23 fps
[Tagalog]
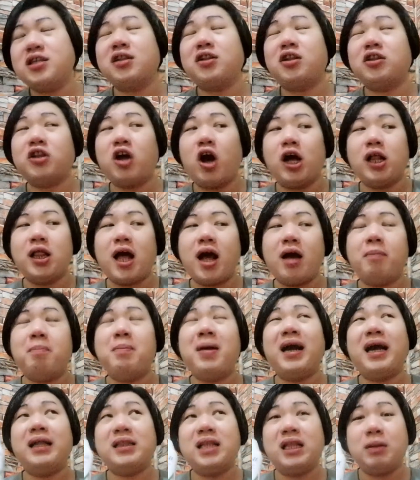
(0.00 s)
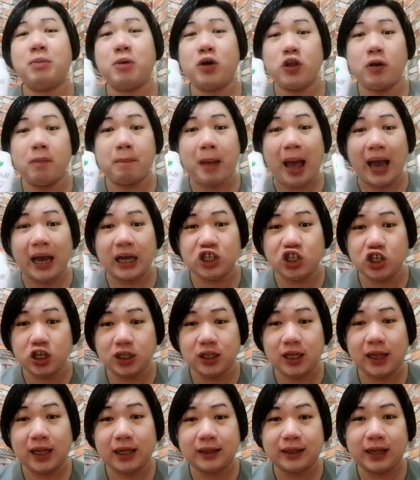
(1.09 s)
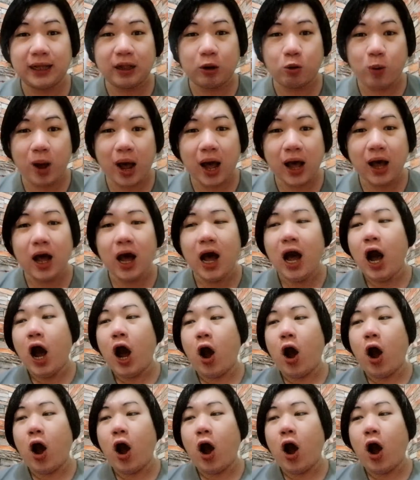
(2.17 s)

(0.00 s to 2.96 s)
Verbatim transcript: Sa totoo lang, maganda naman yung packaging niya ng dalawa.